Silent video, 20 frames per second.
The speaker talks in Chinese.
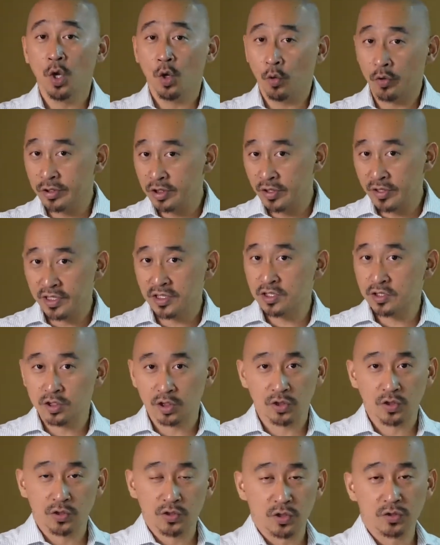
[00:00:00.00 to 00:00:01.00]
我就一直
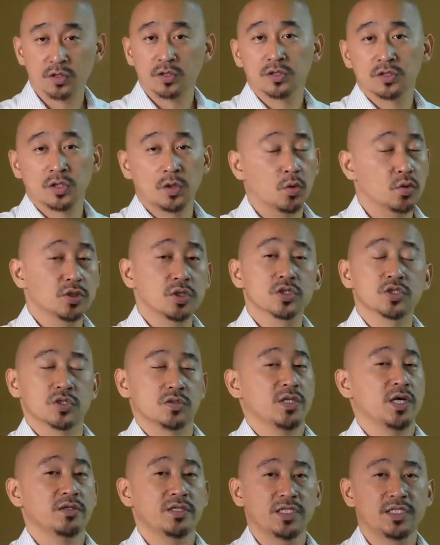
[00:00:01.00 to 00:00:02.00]
走走走走走，我就
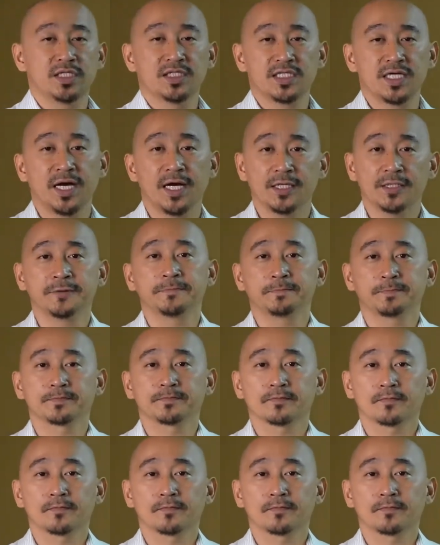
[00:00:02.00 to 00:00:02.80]
走到你的家了。